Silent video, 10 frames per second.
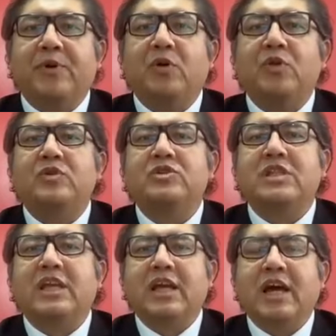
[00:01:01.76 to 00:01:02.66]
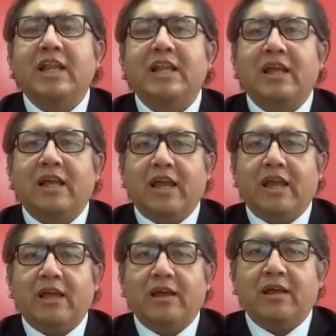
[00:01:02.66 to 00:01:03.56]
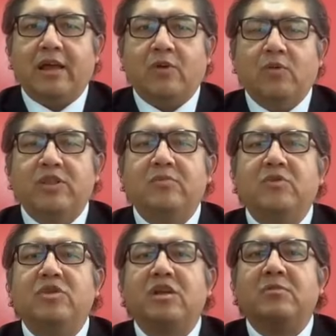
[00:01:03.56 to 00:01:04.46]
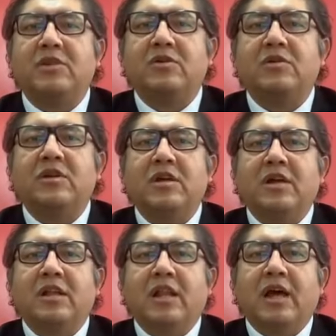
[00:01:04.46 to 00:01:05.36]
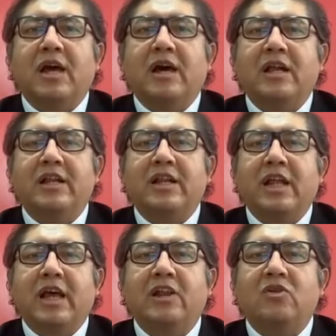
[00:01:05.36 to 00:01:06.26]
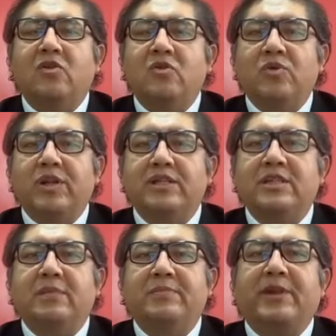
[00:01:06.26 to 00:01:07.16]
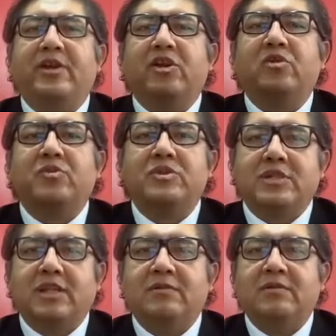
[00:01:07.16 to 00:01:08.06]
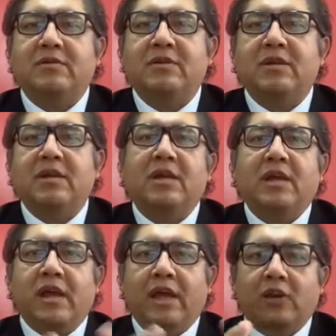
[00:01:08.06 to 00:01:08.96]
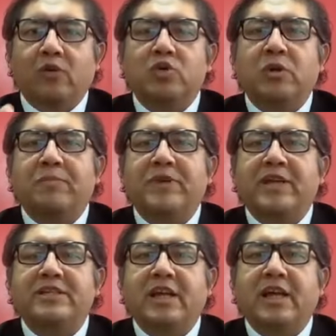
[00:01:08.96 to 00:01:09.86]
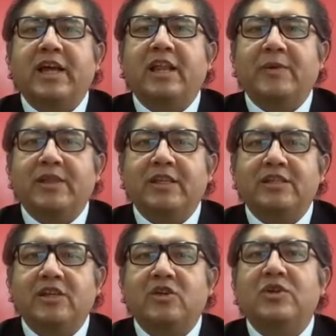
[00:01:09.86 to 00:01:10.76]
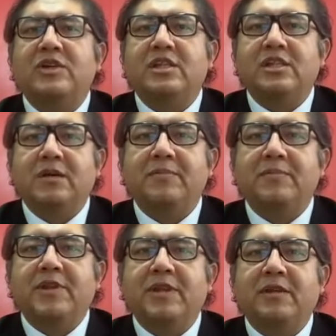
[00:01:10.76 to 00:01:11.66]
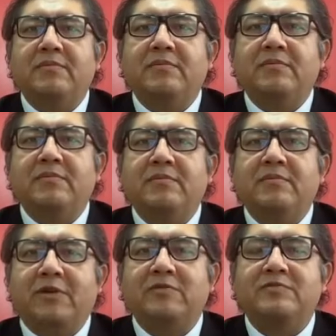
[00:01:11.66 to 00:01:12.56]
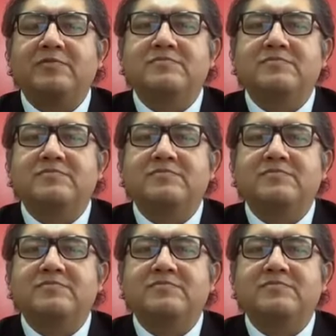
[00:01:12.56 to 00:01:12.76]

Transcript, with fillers: pronosticar, en último término, la real concurrencia del peligro procesal. El curso empieza el 25 de septiembre, los espero.